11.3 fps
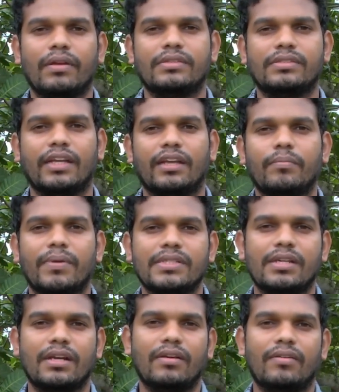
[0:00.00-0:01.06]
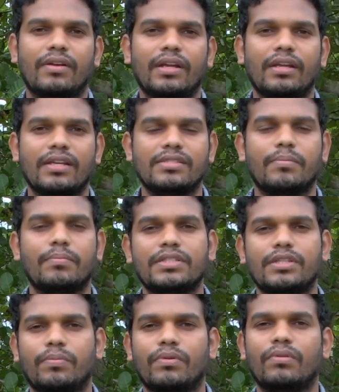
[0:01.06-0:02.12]
సెకింగ్ పెస్ట్ అంటామండి రసం
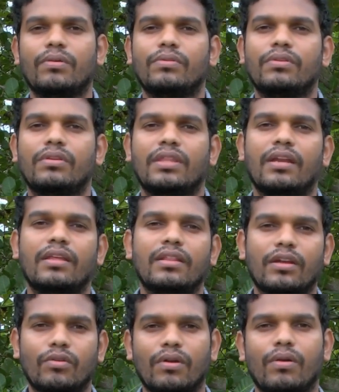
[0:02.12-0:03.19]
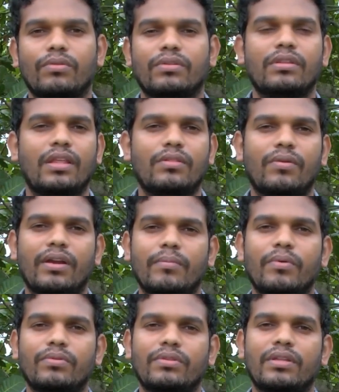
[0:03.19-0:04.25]
పీల్చే పురుగుల ఉధృతి అనేది ఎక్కువగా అవుతుంది తద్వారా
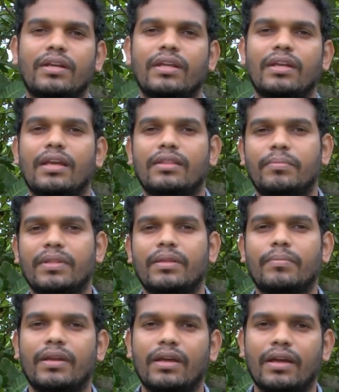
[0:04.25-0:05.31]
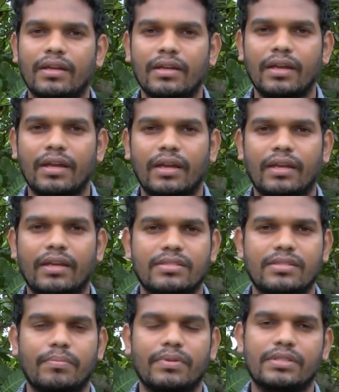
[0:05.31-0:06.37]
ఏమవుతుందంటే లేత పింద పైన ఈ
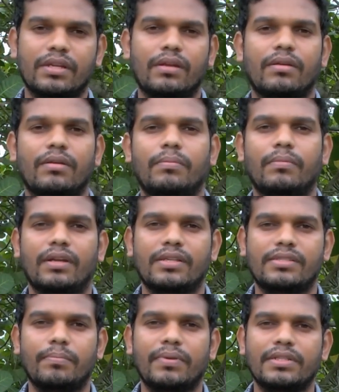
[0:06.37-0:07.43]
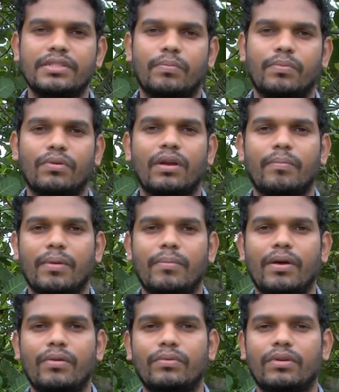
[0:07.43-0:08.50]
రసం పీల్చే రసం పీల్చే పురుగుల
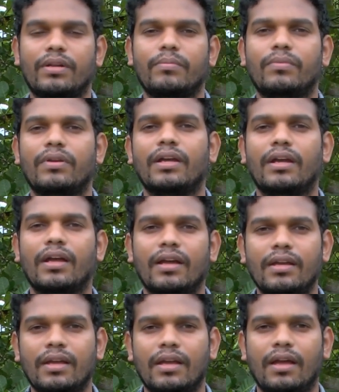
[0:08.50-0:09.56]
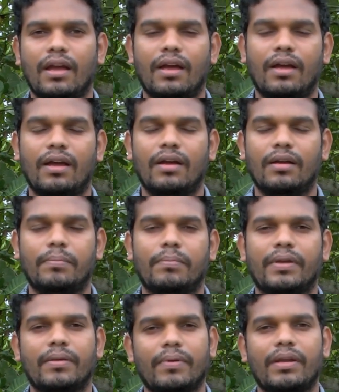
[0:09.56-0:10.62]
ప్రభావం ఉండటం మూలంగా ఆ
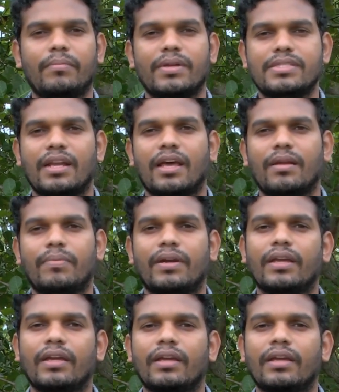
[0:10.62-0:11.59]
పిక్క పైన మచ్చలు ఏర్పడి